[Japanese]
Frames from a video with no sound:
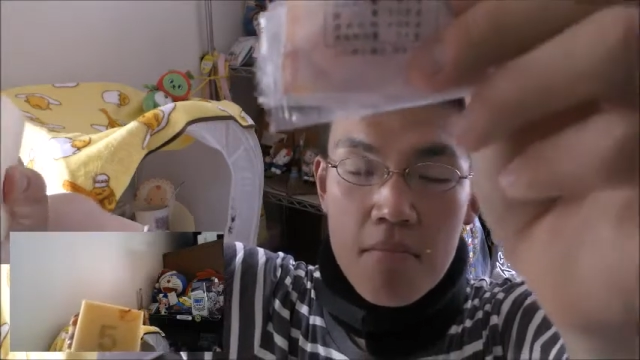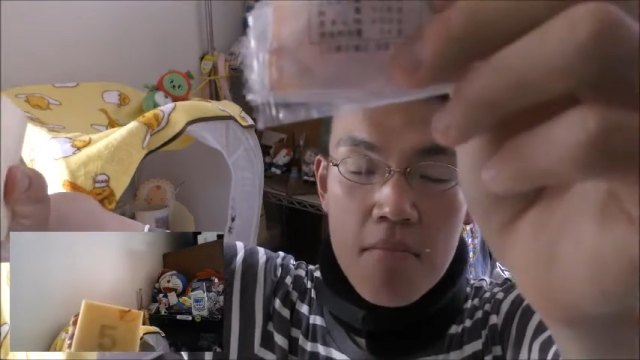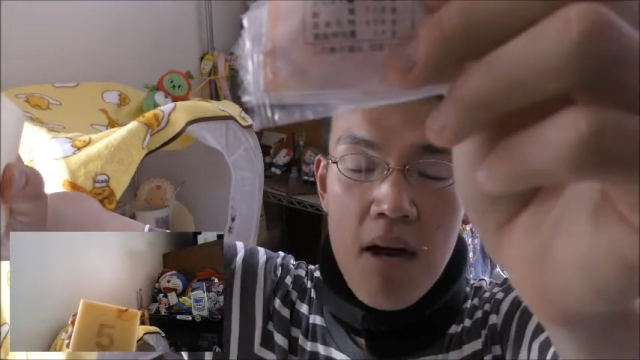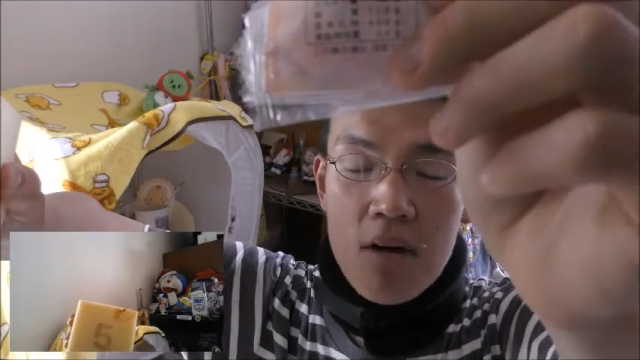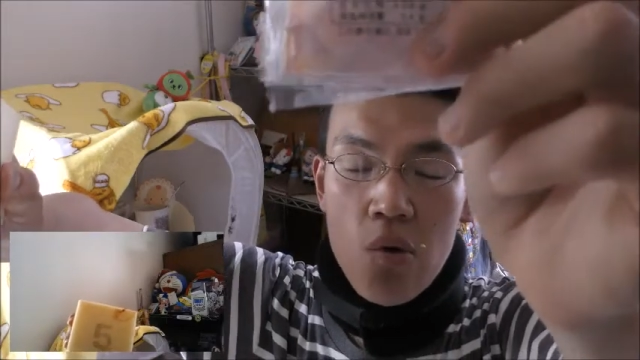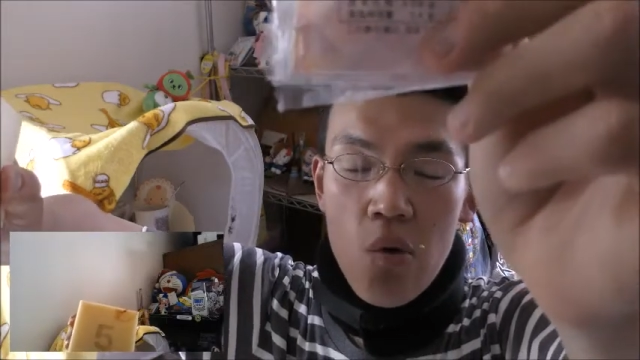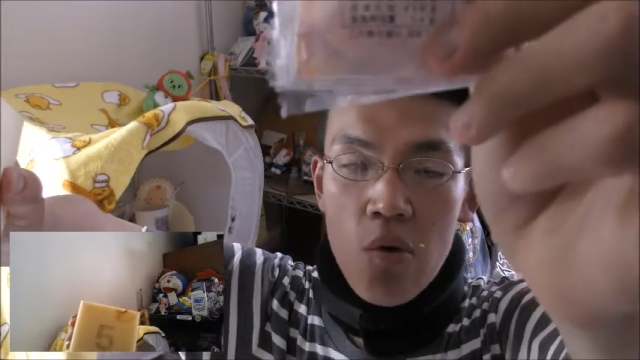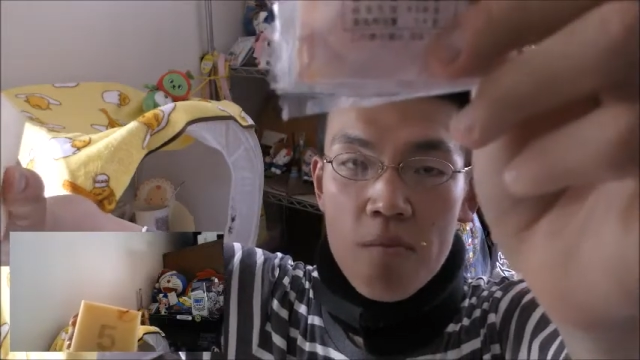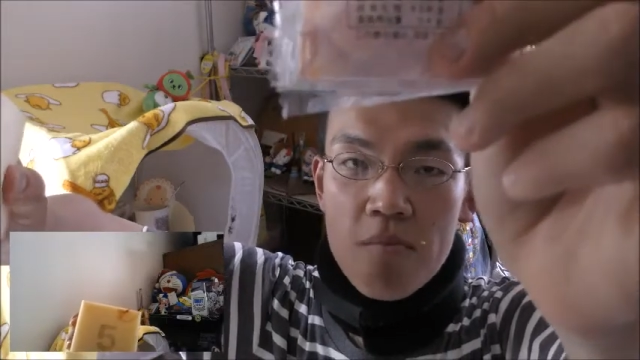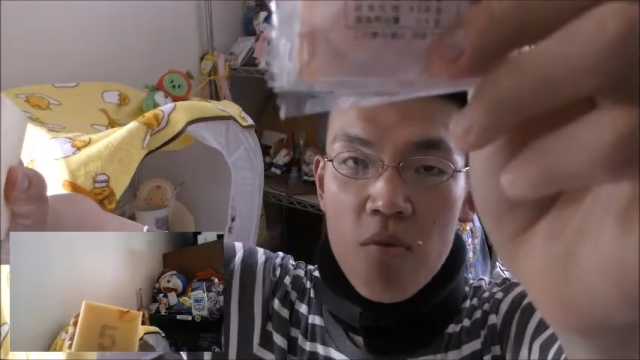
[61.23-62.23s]

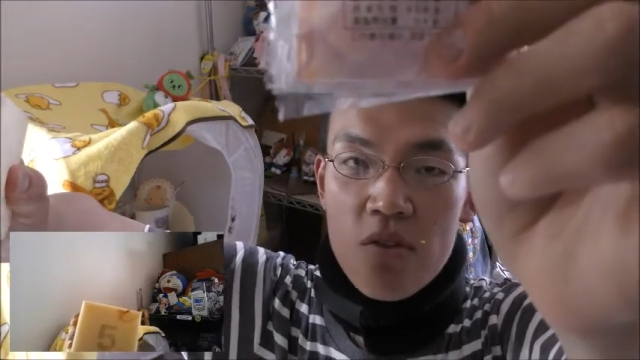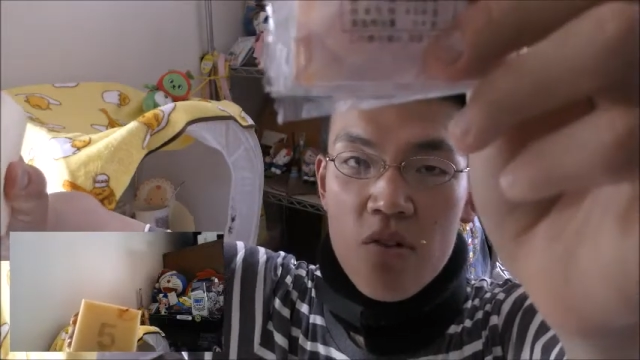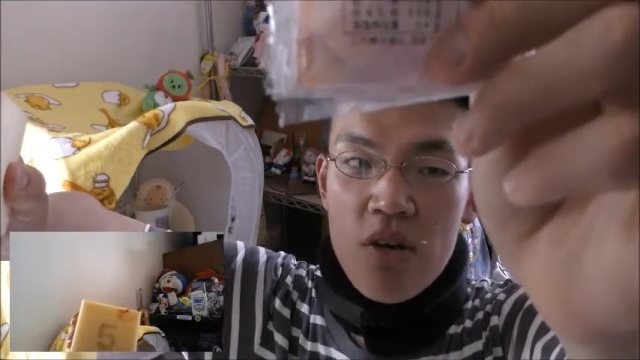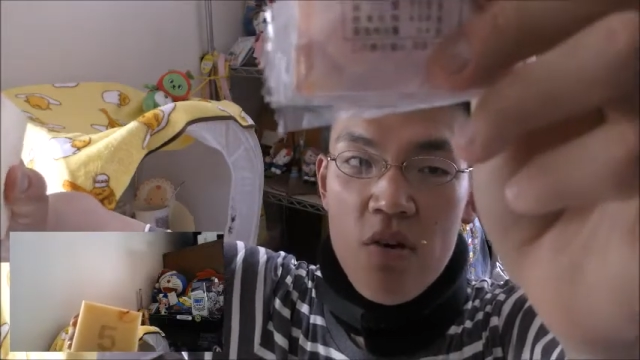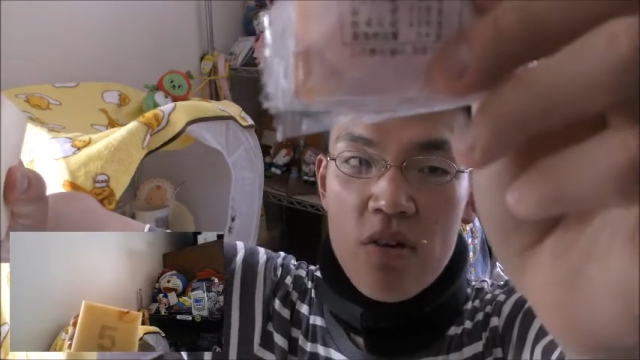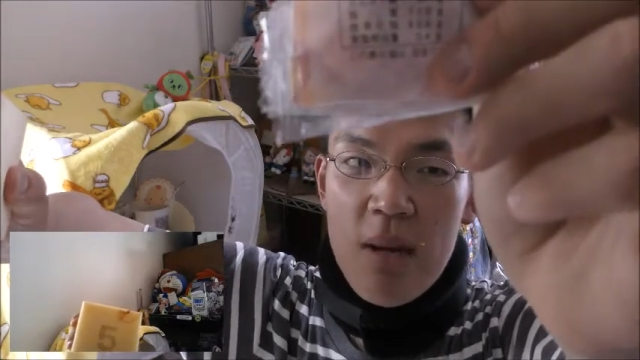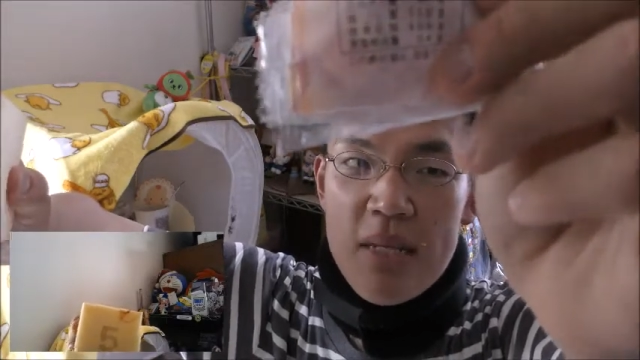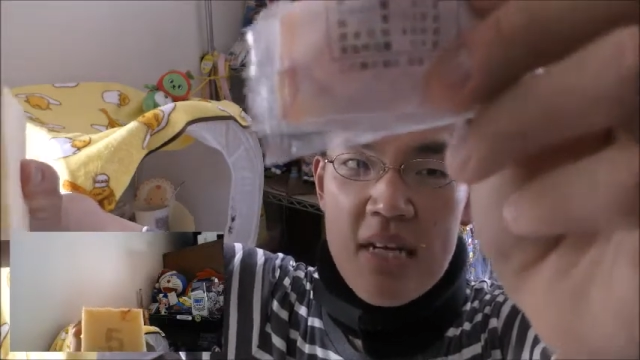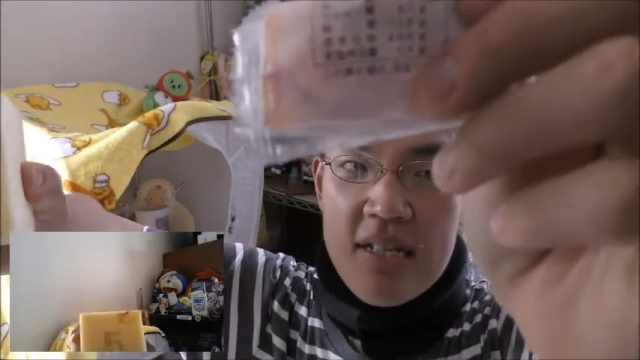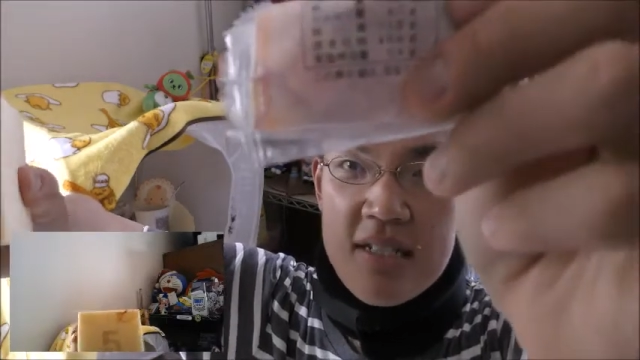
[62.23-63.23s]
マンゴー、もっといろいろ食べ
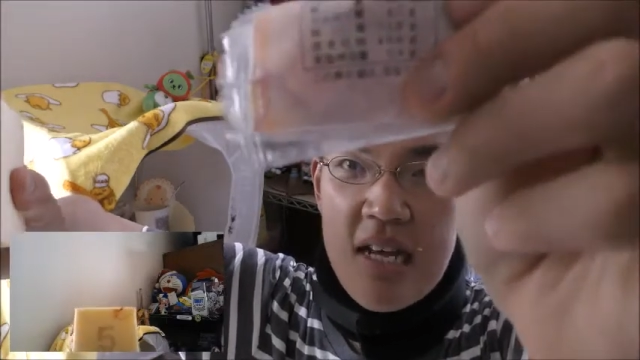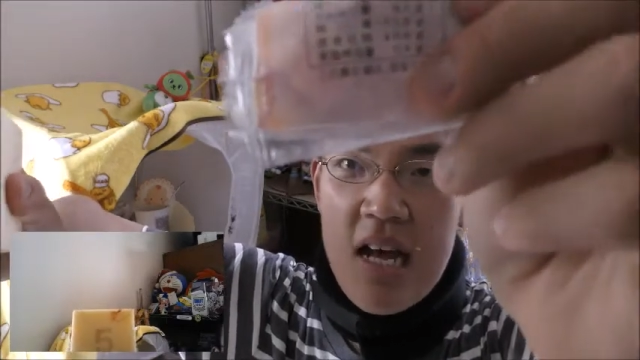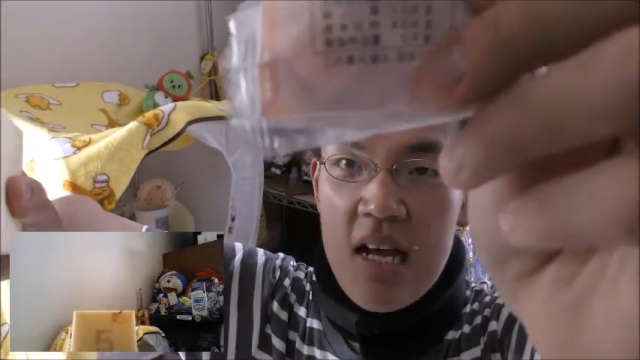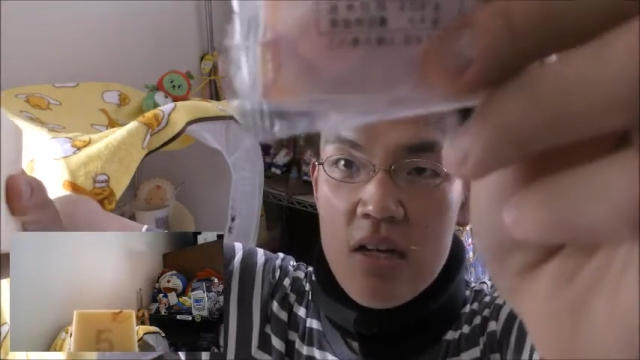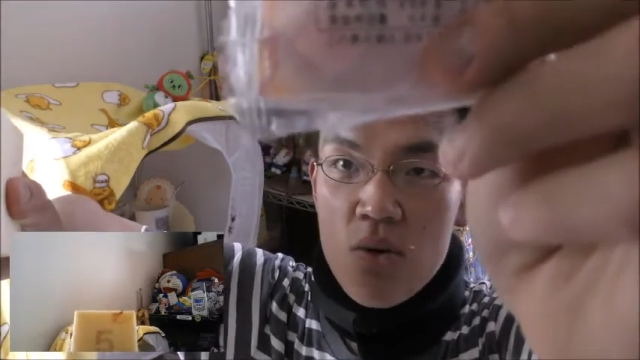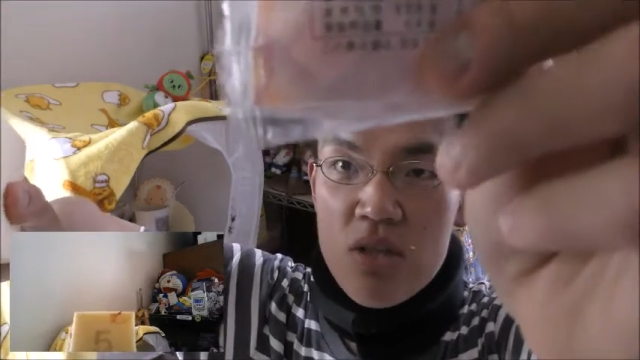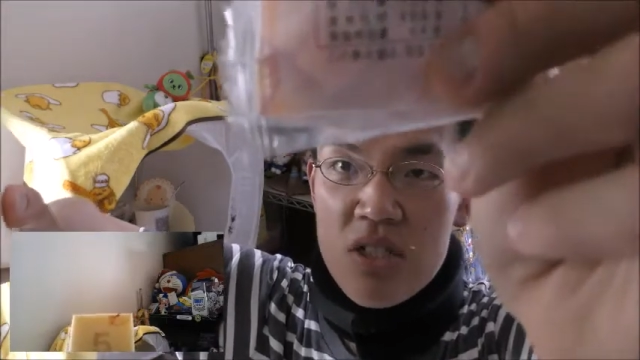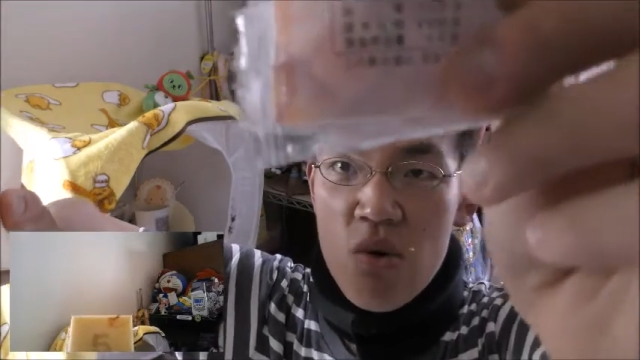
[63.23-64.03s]
たいです。ご視